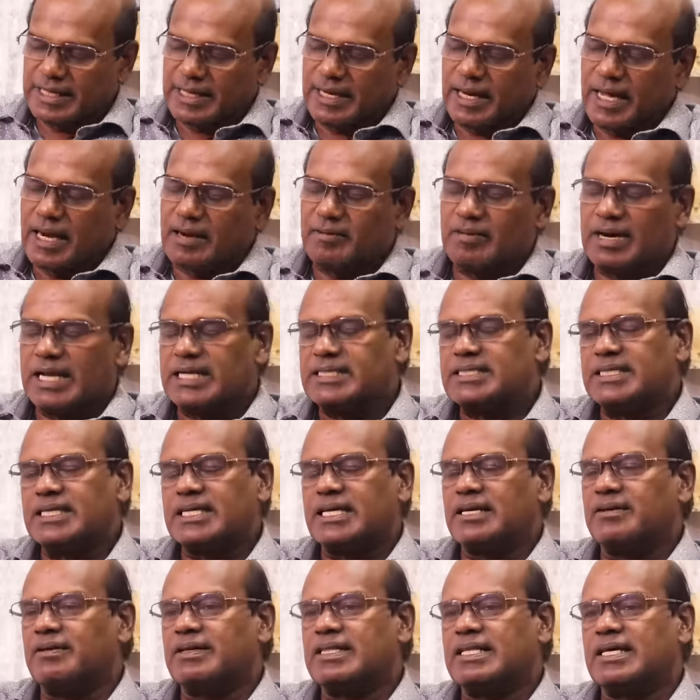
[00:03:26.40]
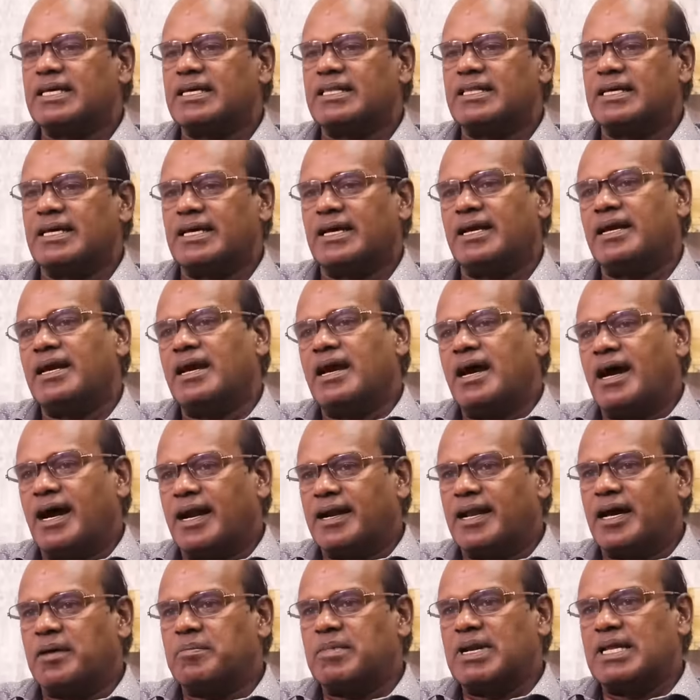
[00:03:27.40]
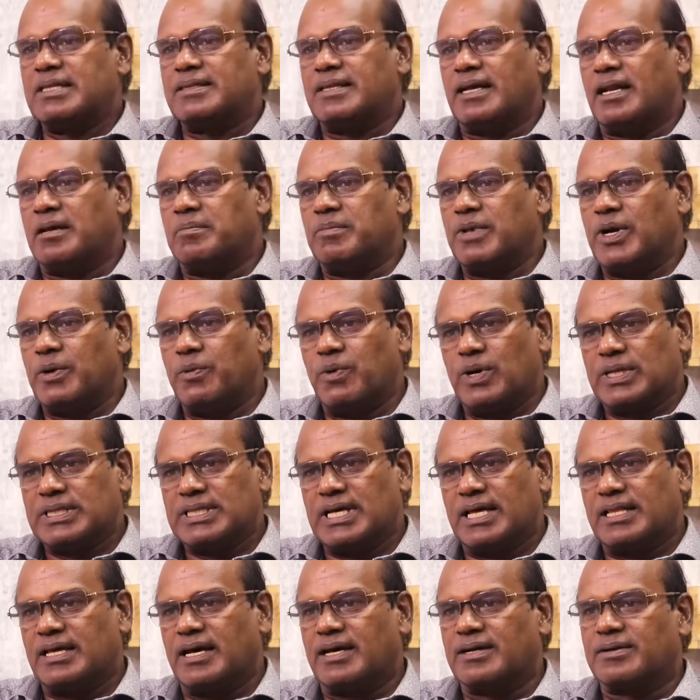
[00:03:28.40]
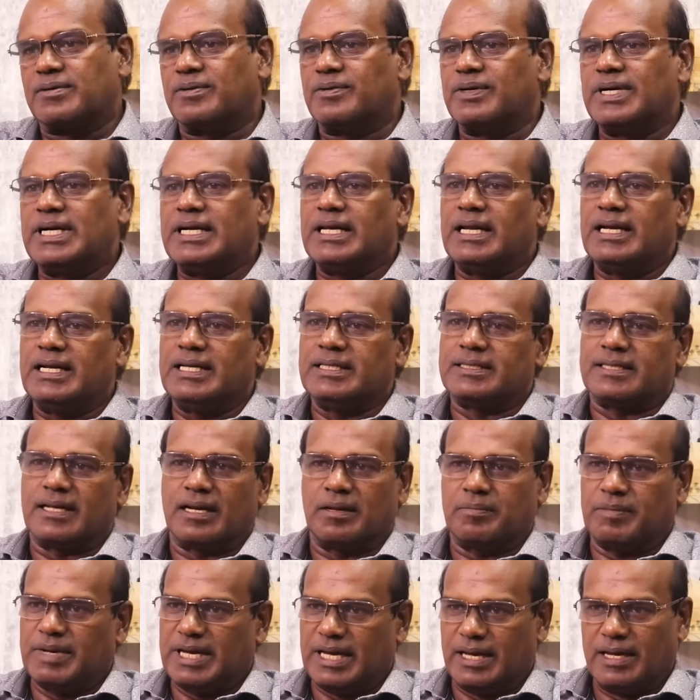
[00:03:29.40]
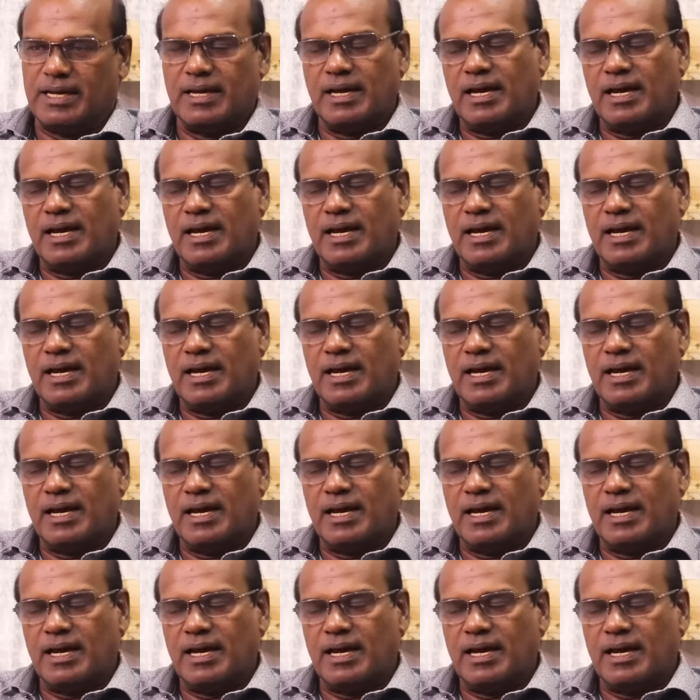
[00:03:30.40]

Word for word: எதிர்கால வளர்ச்சிக்கு வந்து இது அண்ணாமலை தலைமை உகந்ததாக இருக்கும்னு டெல்லி தலைமை